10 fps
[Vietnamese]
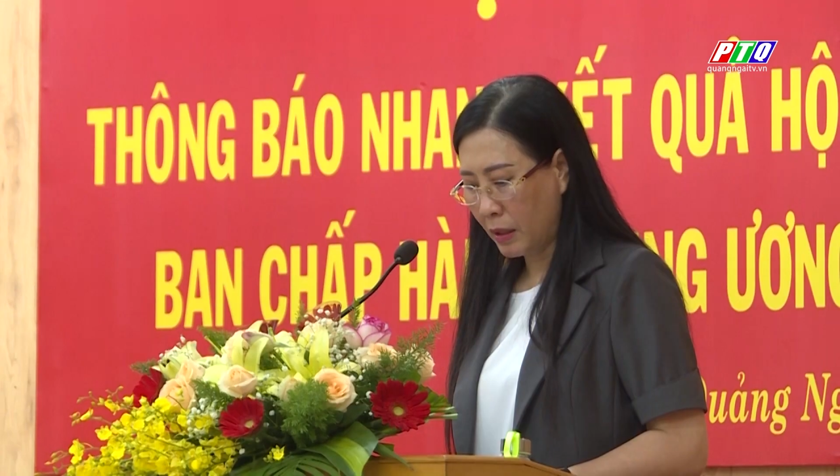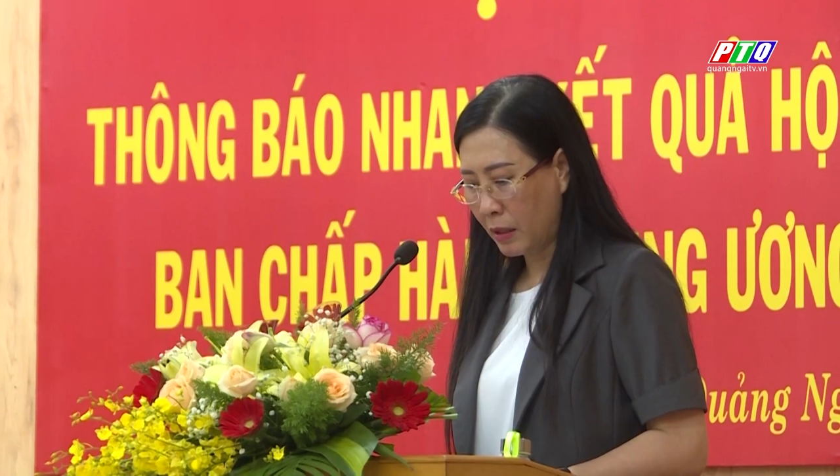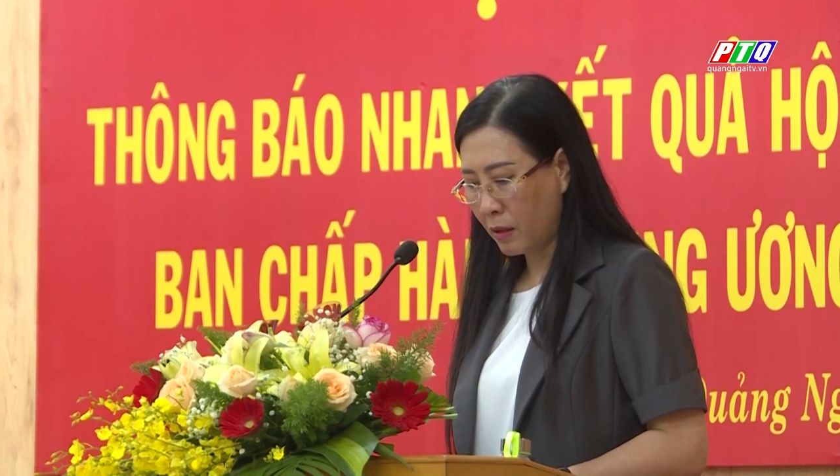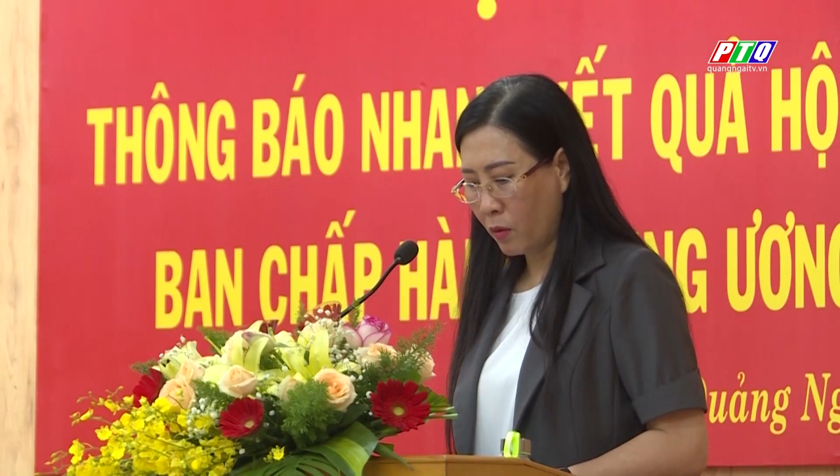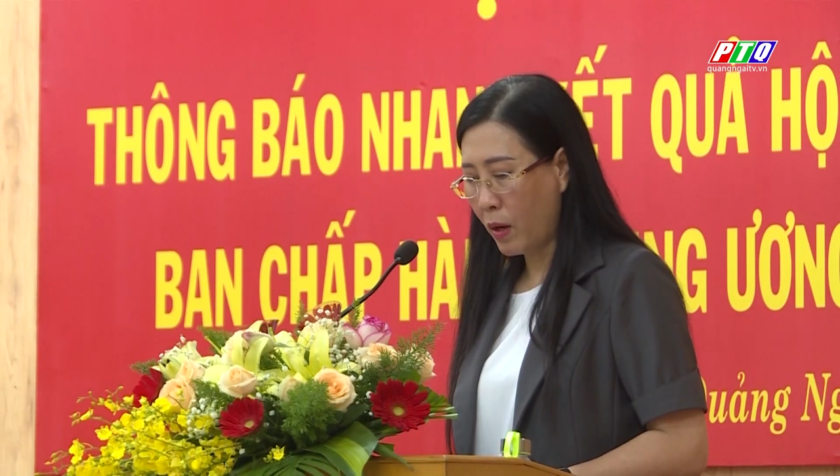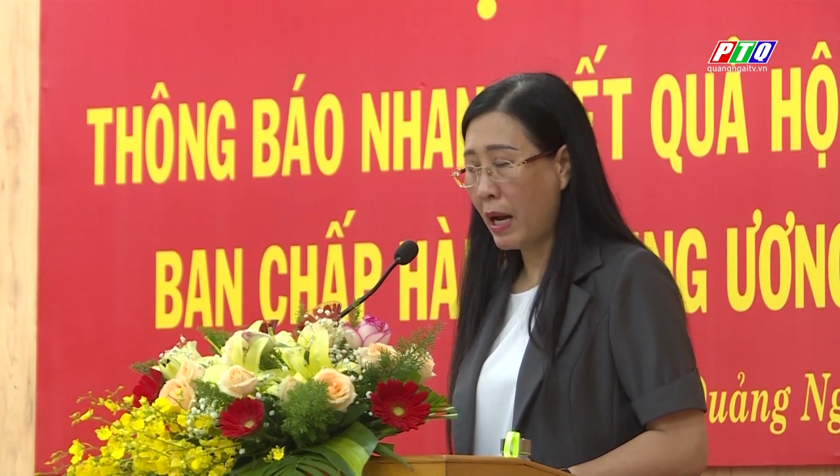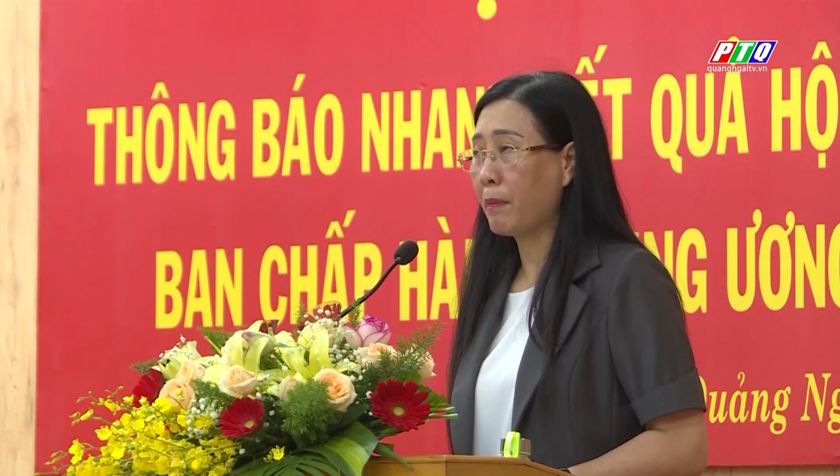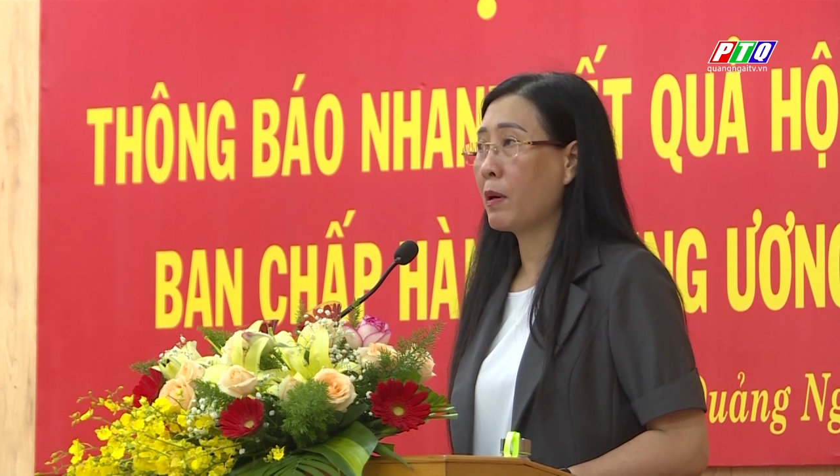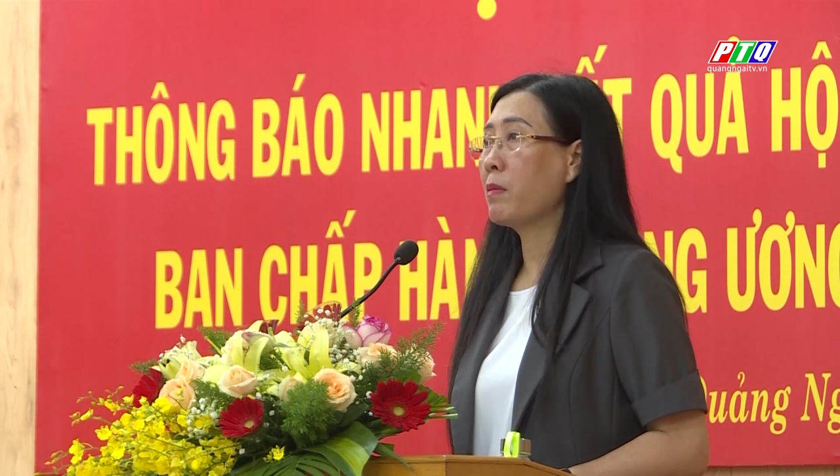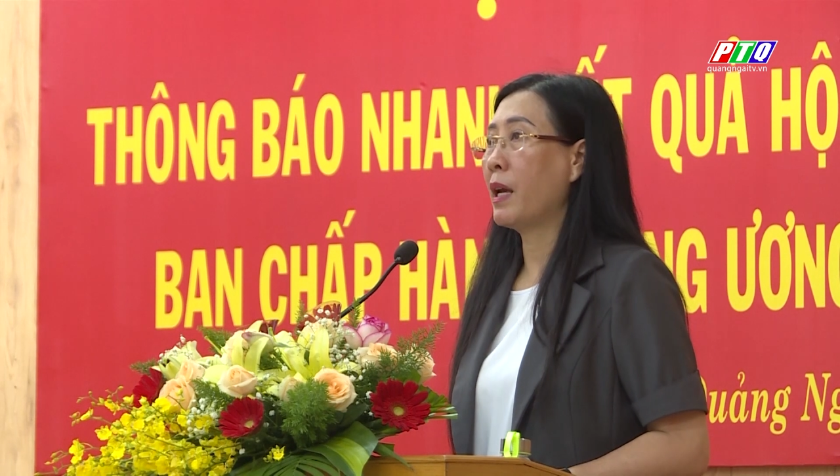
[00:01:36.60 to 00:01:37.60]
dung quan trọng
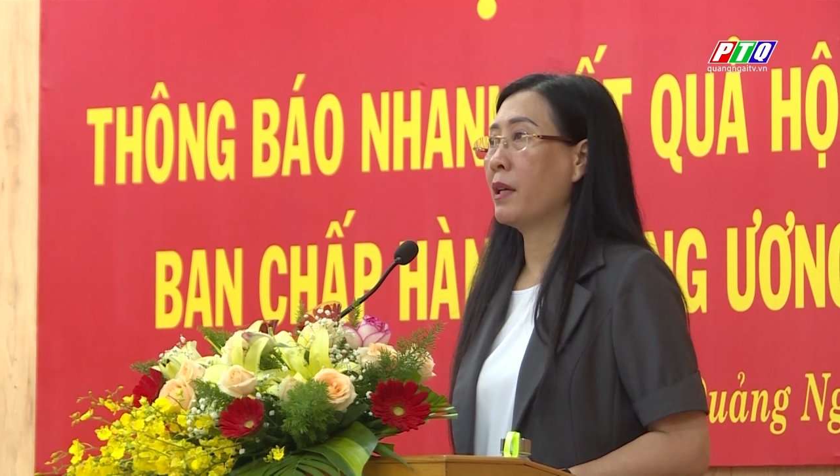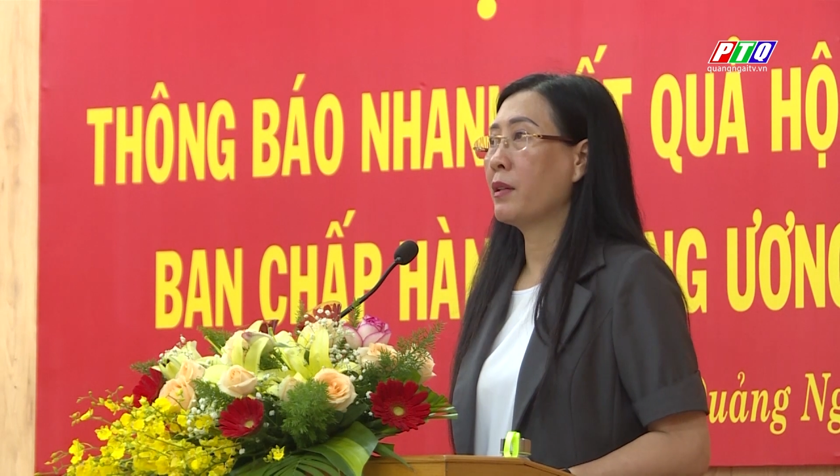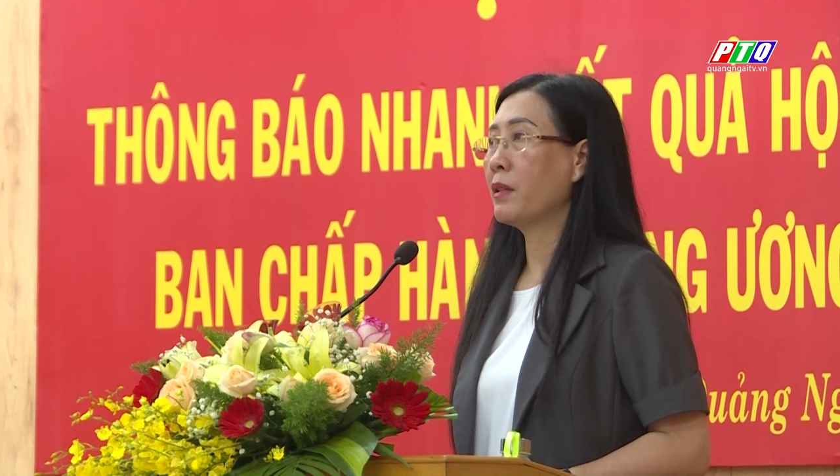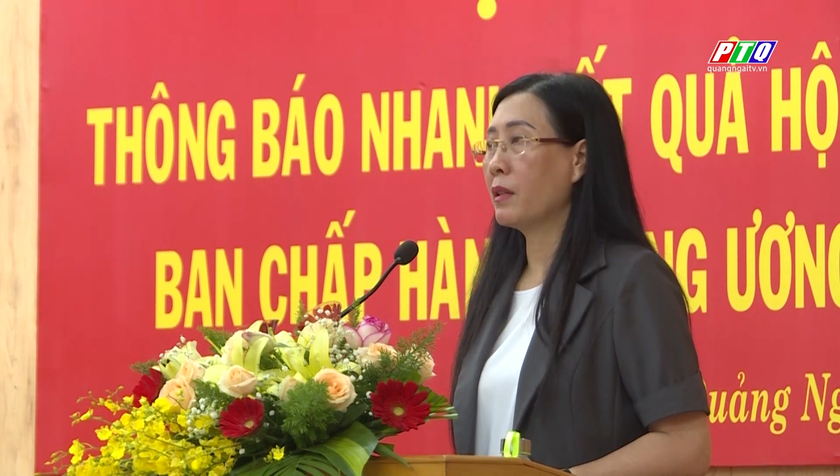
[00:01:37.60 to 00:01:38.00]
cốt lõi của Hội